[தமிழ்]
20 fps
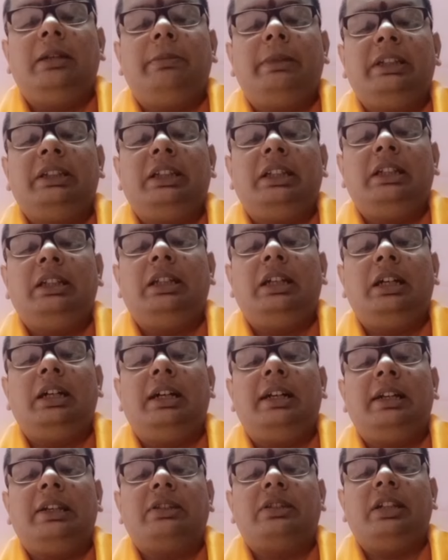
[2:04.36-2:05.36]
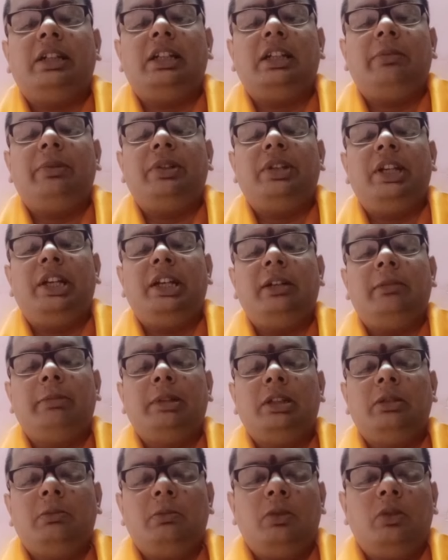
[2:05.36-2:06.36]
பார்த்தீங்கன்னா அர்ச்சகர் அபிஷேகம்
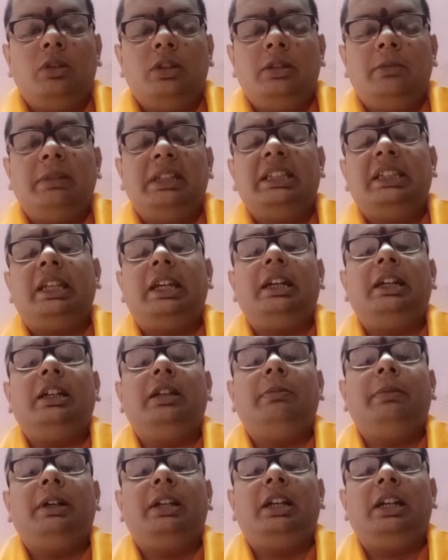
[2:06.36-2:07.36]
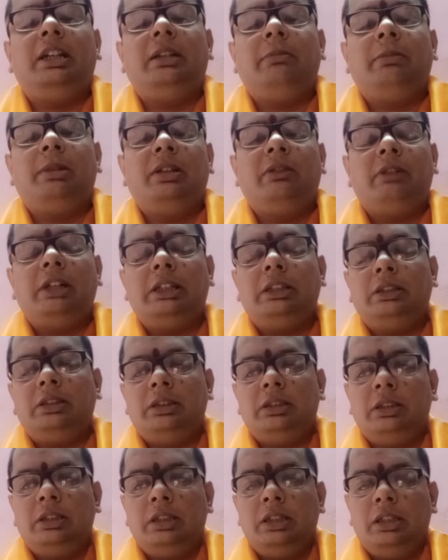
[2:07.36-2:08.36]
பண்ணும் பொழுது மந்திரங்கள் பாராயணம் பண்ணுவாள்
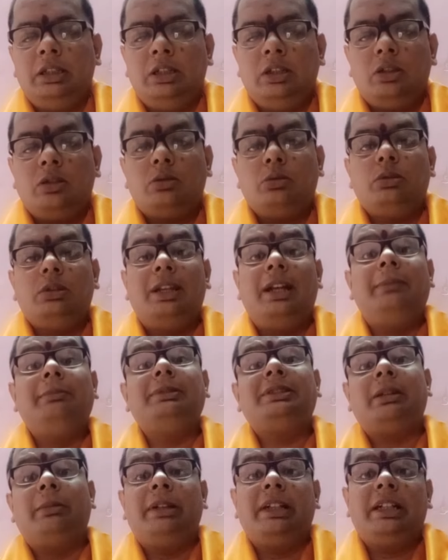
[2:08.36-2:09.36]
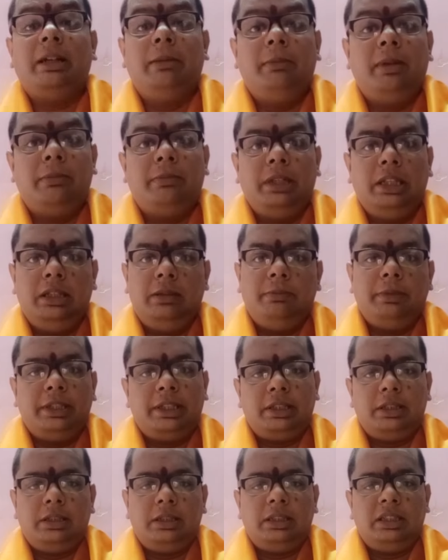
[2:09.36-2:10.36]
ருத்ரம் சமக்கம் அப்படின்னு
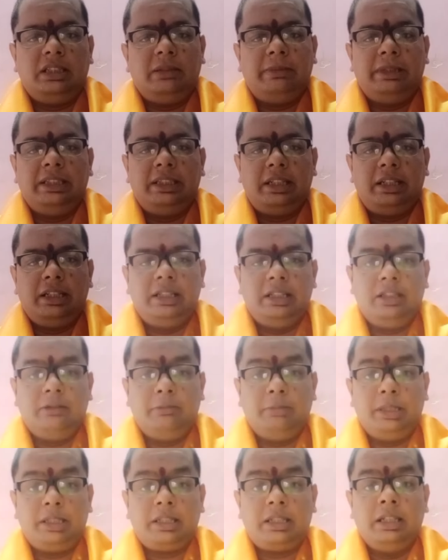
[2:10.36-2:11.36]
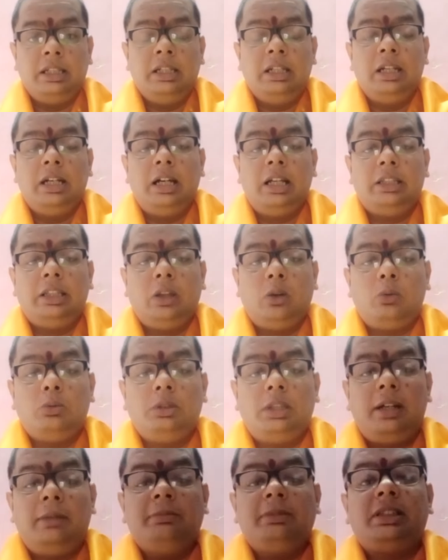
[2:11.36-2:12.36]
பேர் அந்த மந்திரங்களுக்கு பேர் அந்த
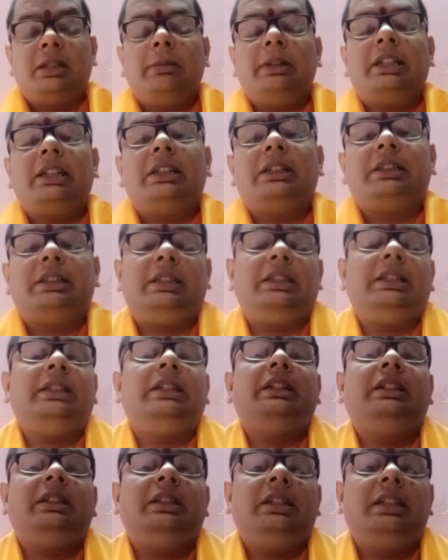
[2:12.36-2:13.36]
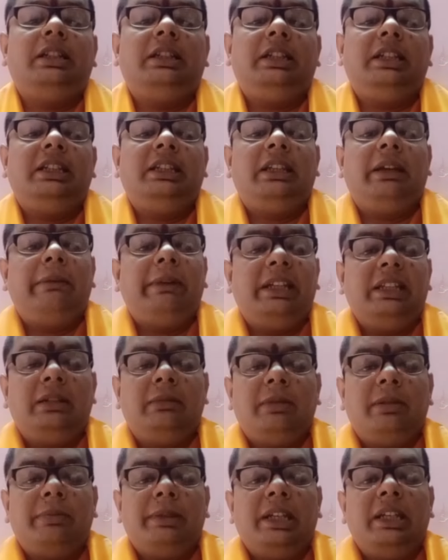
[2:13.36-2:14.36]
ருத்ரம் சமக்கத்தை எழுதுனது என்ன
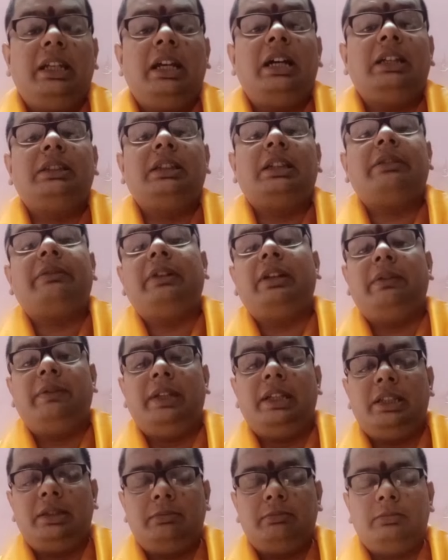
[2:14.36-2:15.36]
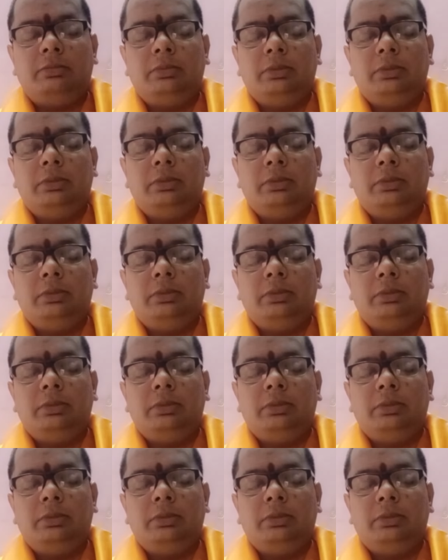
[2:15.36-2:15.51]
வேதம் அப்படின்னா அதர்வண வேதம்